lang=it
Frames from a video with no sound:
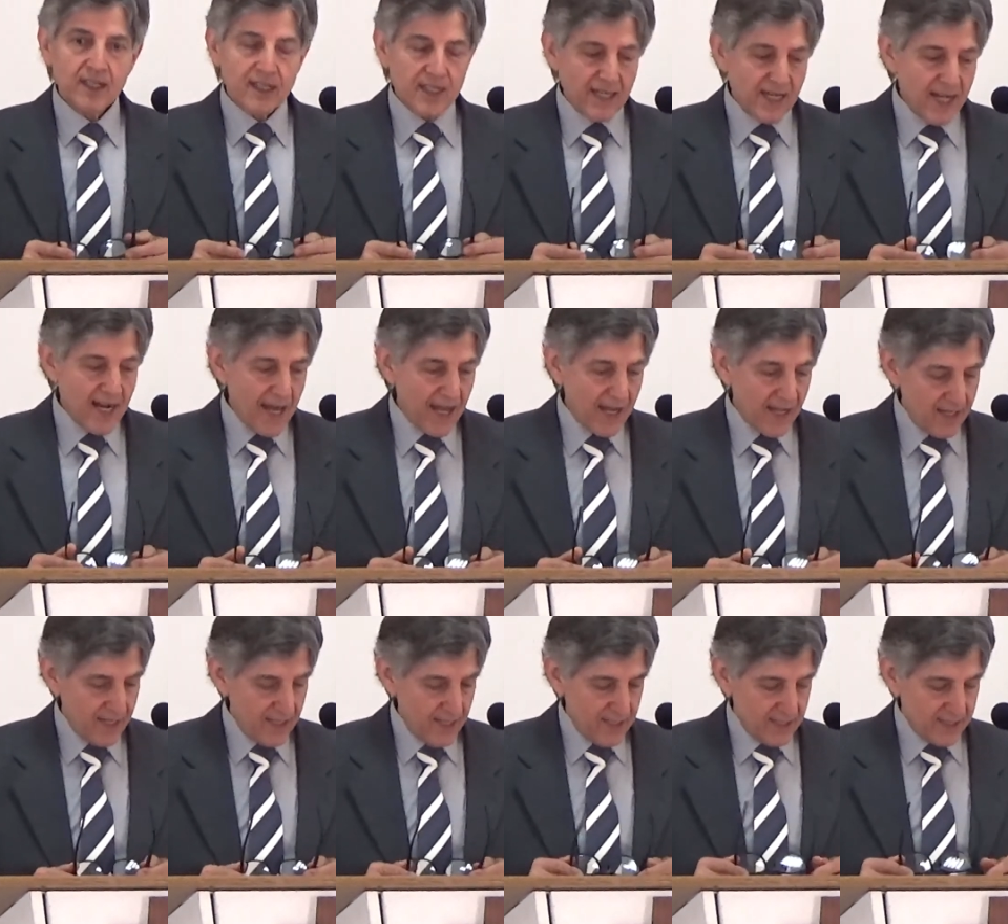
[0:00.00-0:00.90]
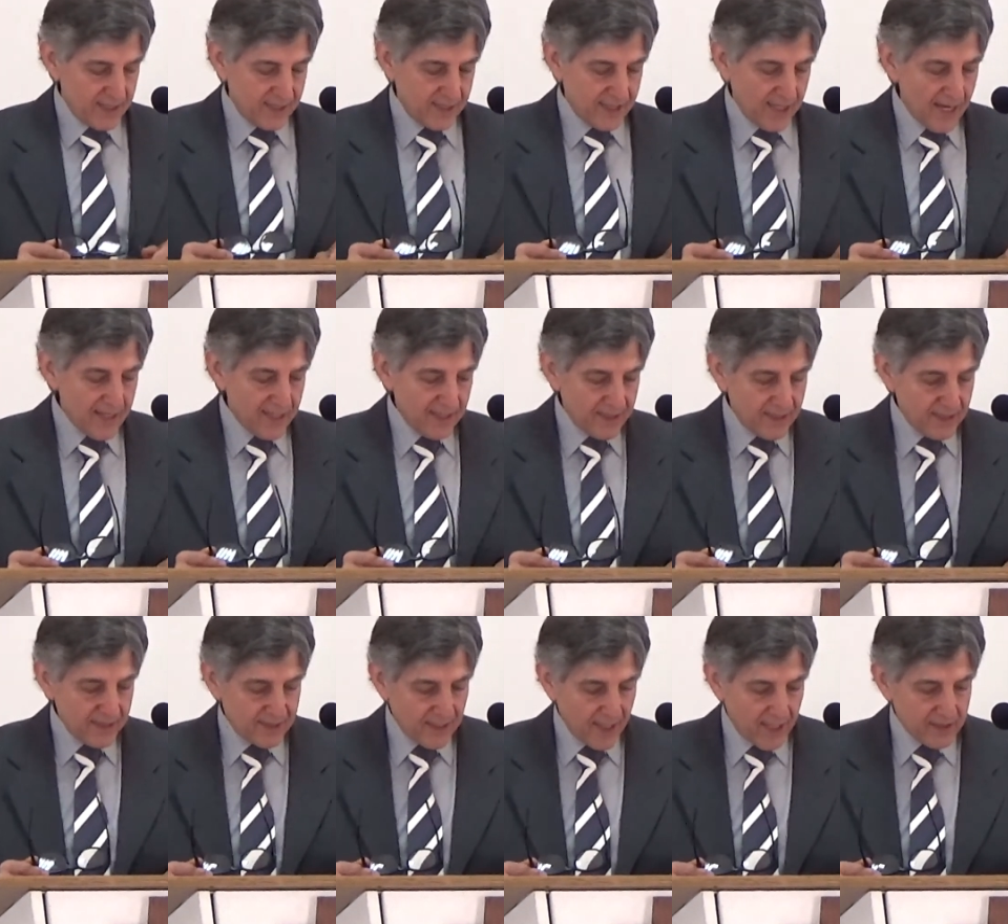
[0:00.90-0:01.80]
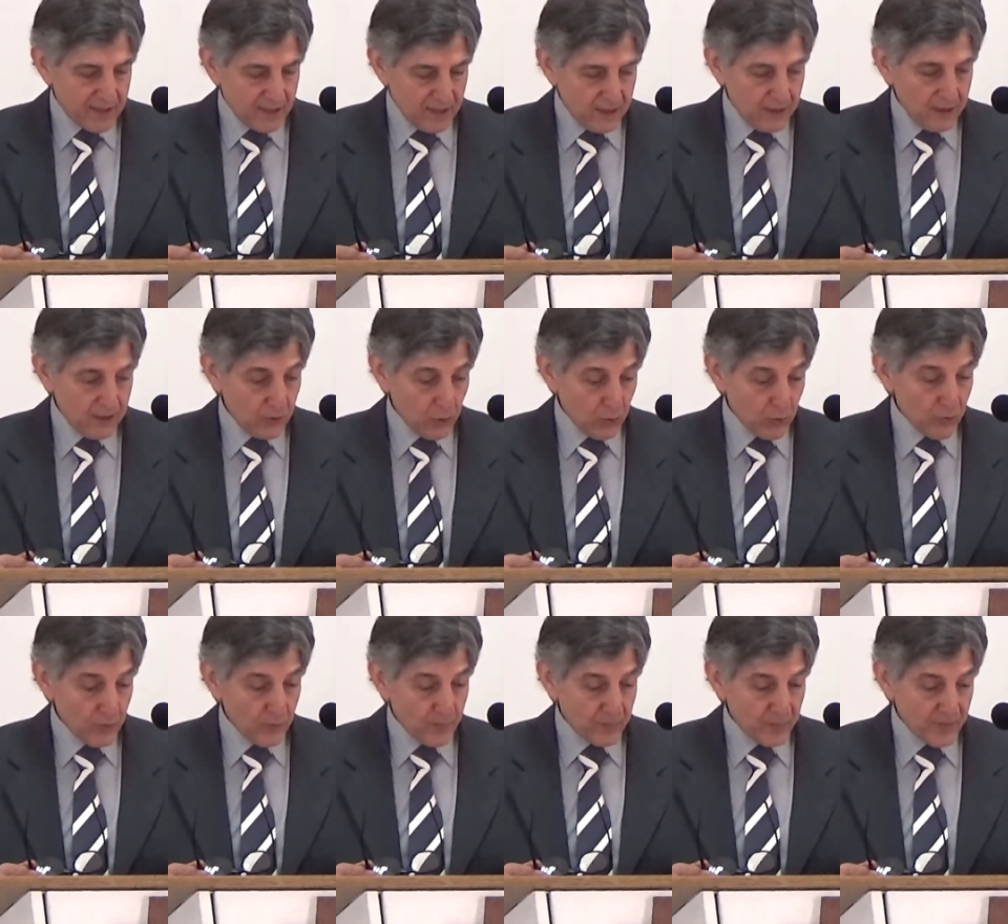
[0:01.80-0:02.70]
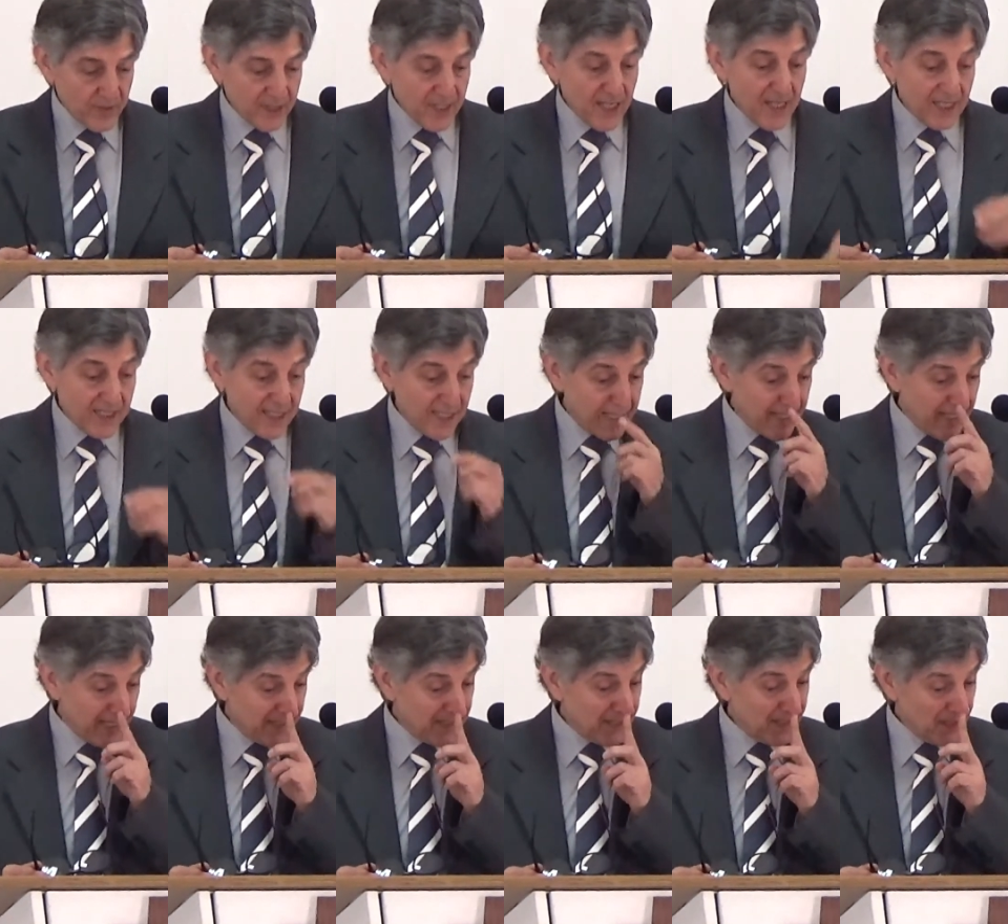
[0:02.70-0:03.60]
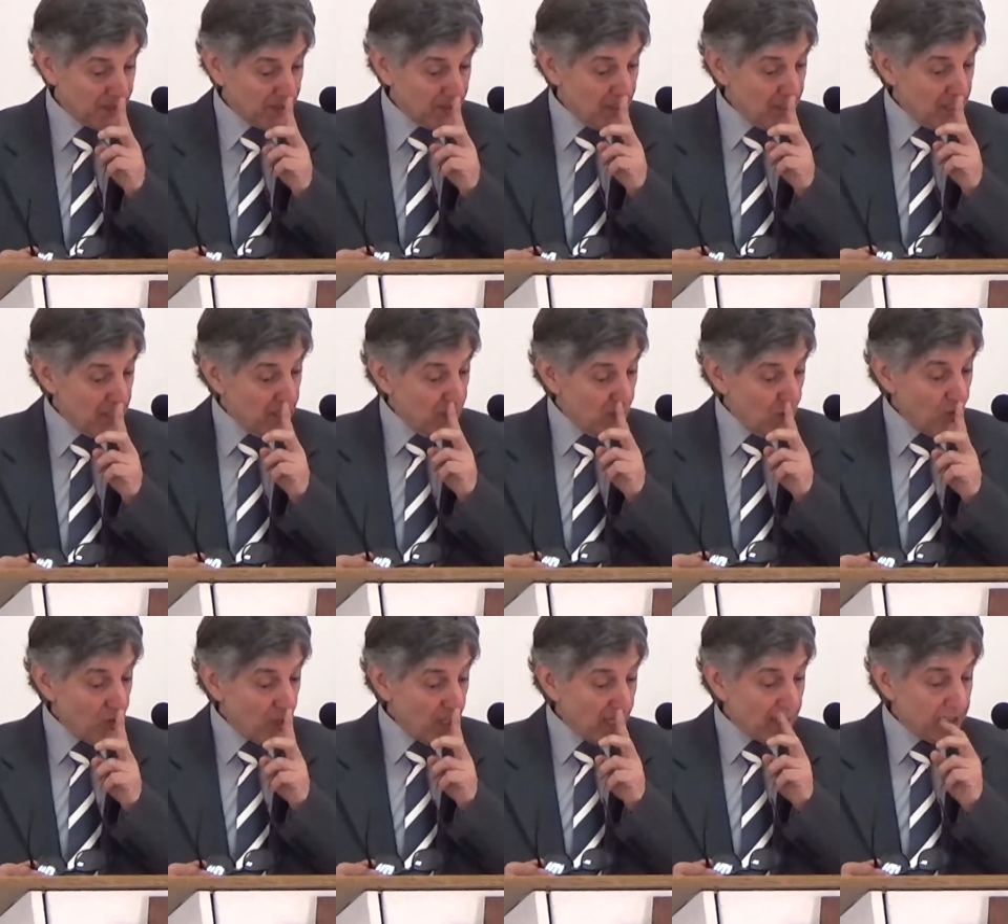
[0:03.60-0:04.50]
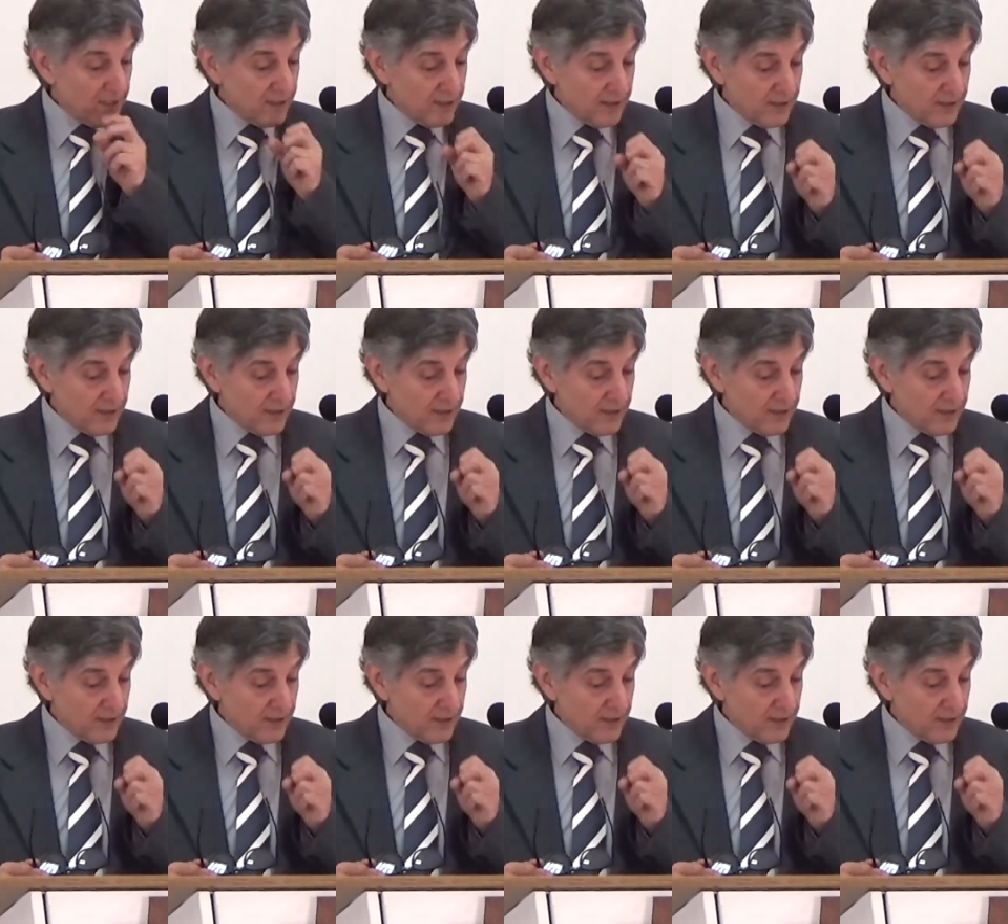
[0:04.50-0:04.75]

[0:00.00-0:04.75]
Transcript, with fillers: la santità di Dio nel carattere. Ora